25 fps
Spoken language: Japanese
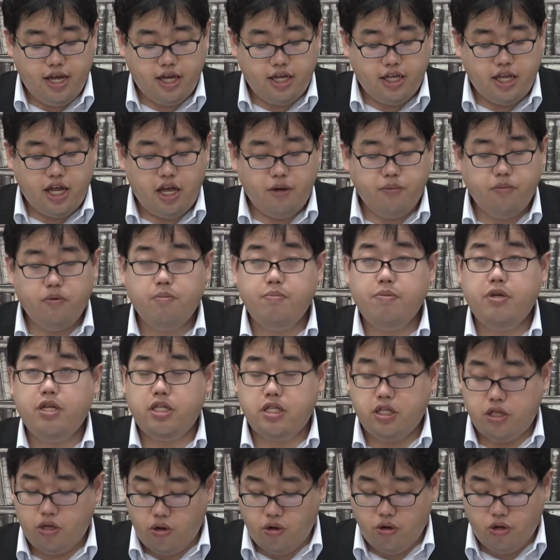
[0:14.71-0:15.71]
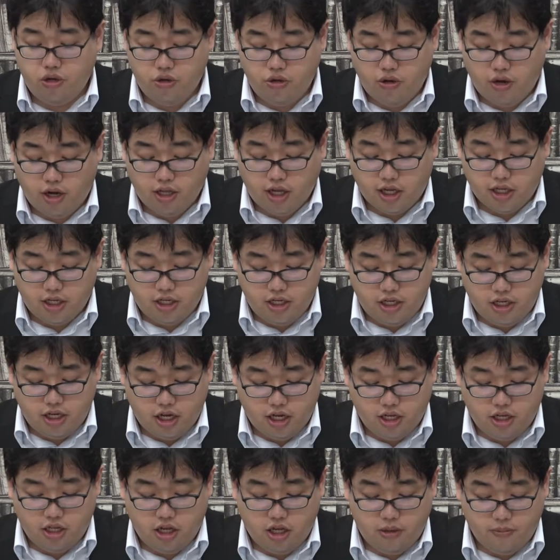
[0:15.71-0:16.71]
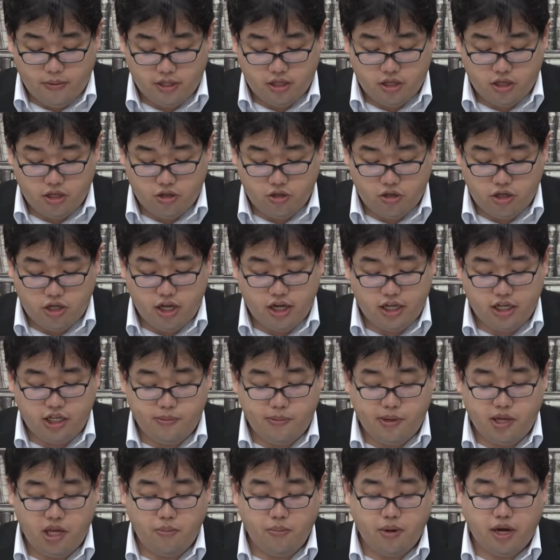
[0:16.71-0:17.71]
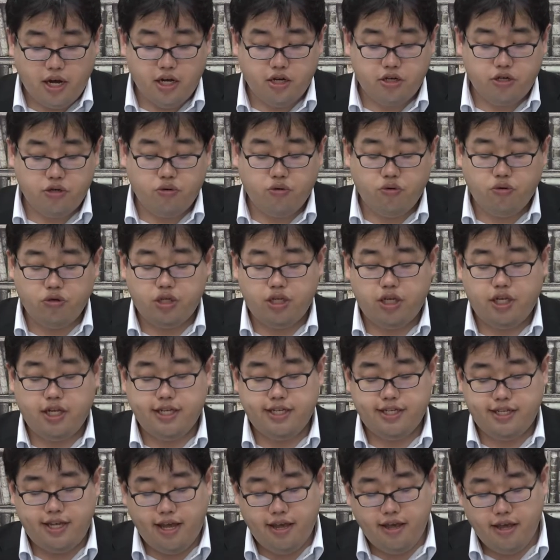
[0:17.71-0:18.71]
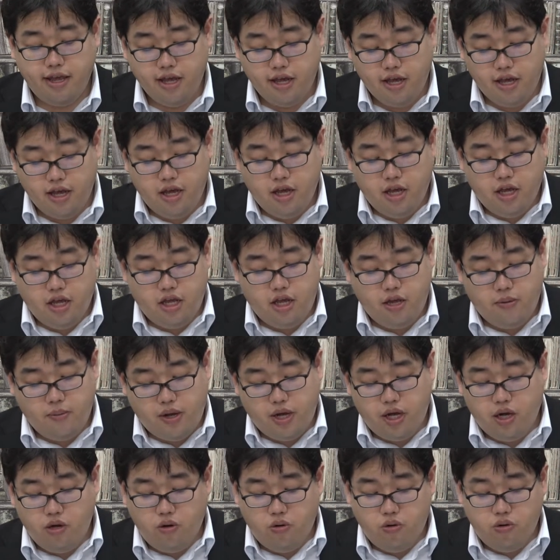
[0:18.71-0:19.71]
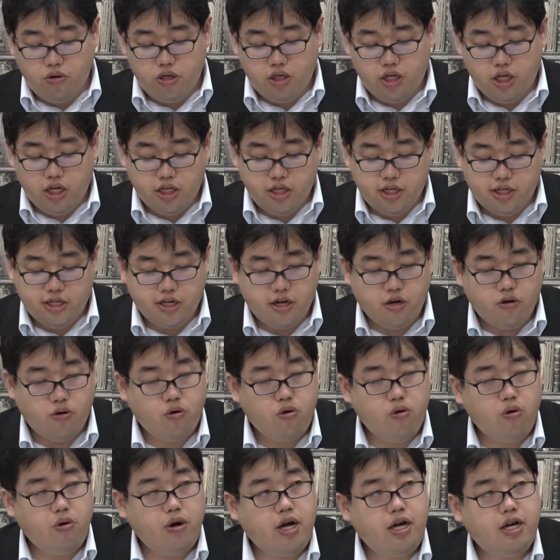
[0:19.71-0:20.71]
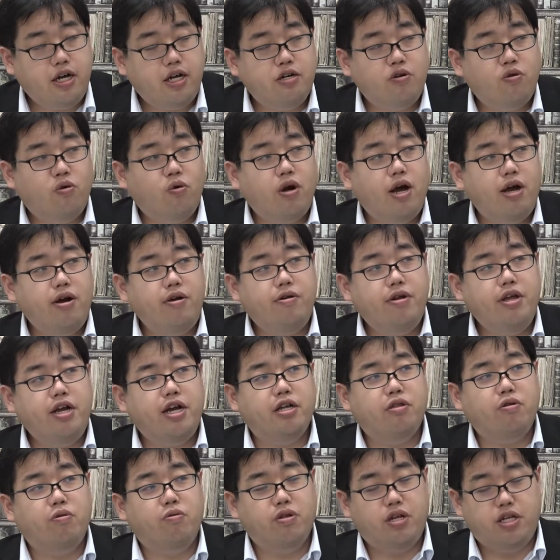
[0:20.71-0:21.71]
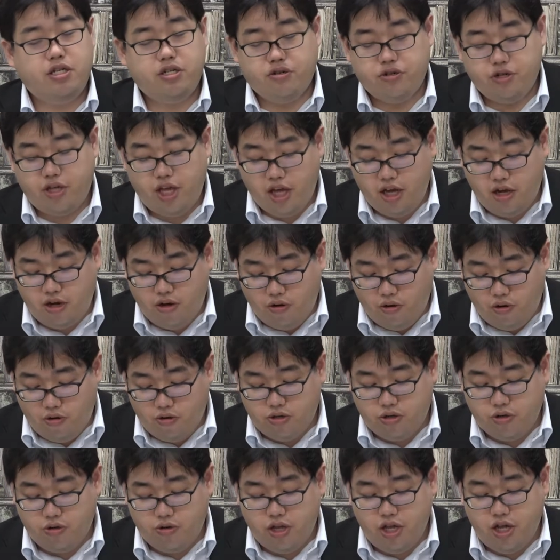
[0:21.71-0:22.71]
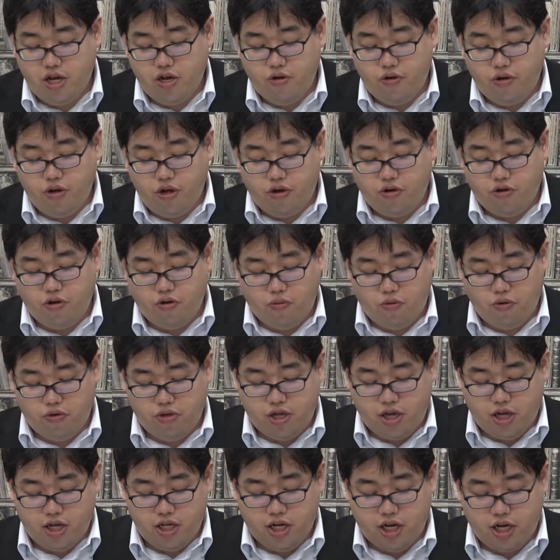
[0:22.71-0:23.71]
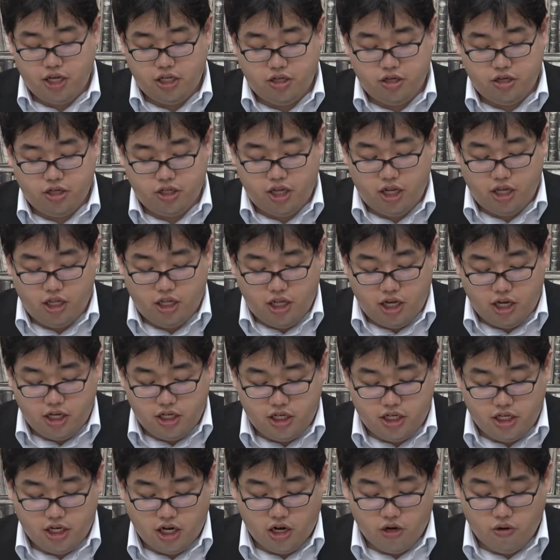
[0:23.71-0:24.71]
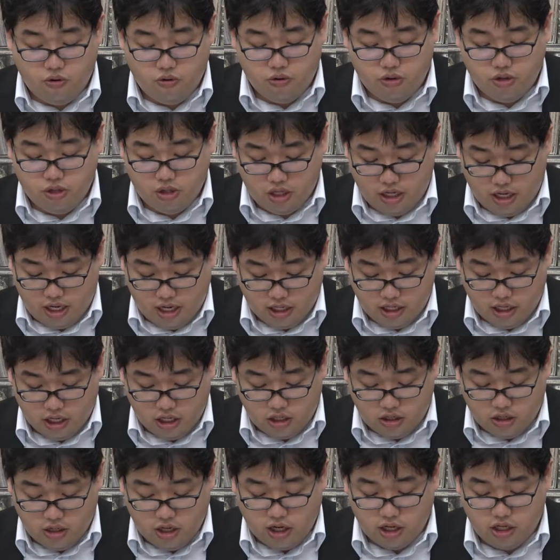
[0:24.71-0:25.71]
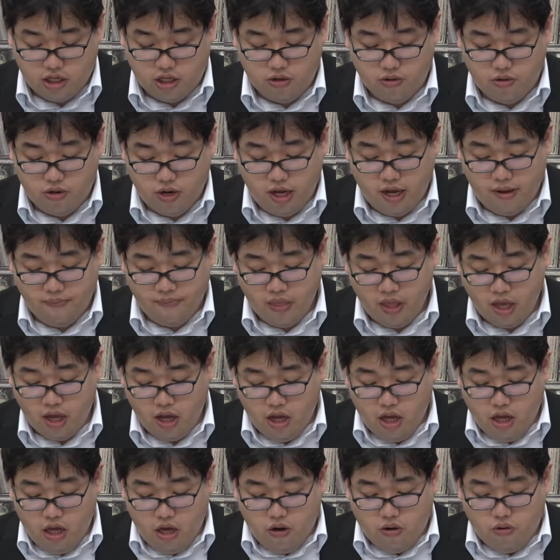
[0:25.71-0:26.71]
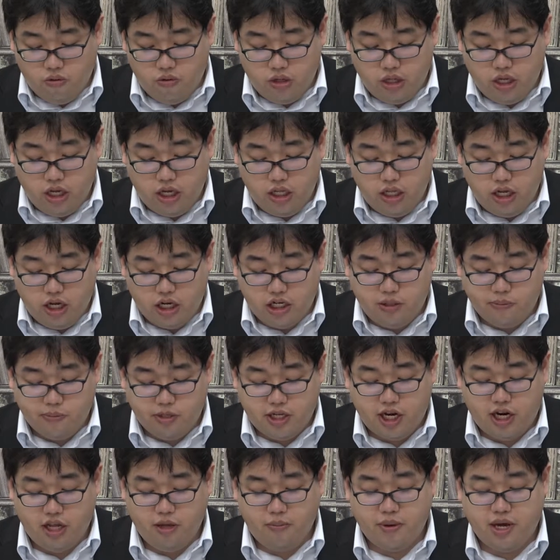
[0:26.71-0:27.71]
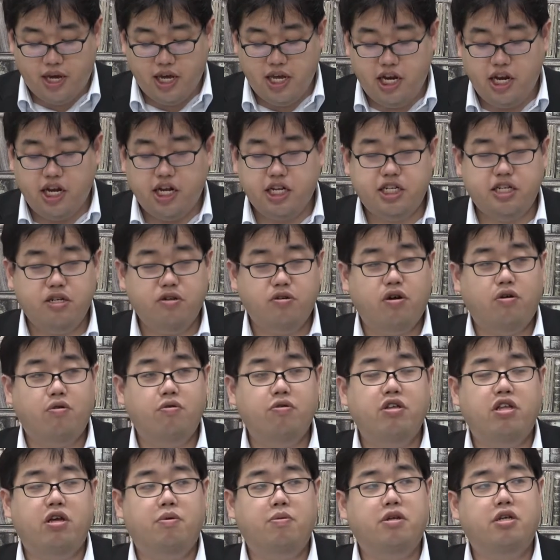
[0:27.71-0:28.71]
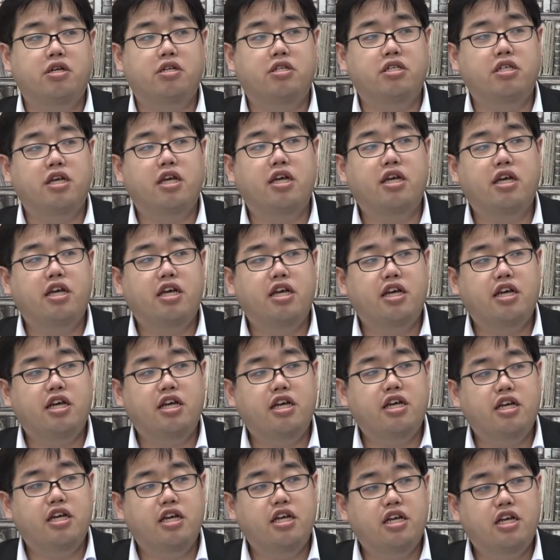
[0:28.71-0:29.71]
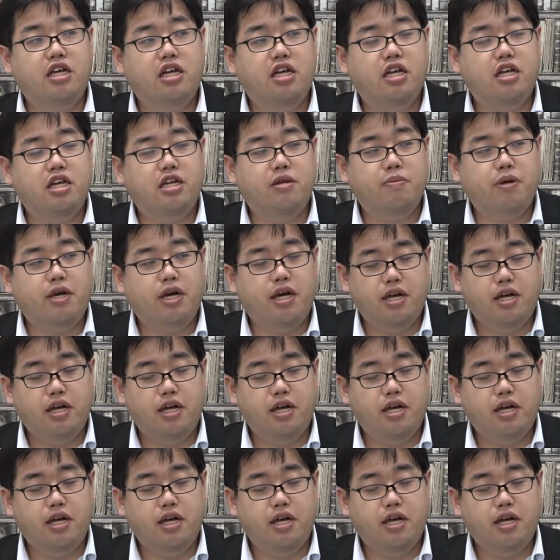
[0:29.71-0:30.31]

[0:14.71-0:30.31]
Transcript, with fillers: 題問3つという形になっています。そして全てマーク方式ですね。マーク方式なんですが、ここは他の理科と同じく結構その一個一個の問題に対する選択肢が多い形となっており、この選択肢もさらに紛らわしいのが多いためですね、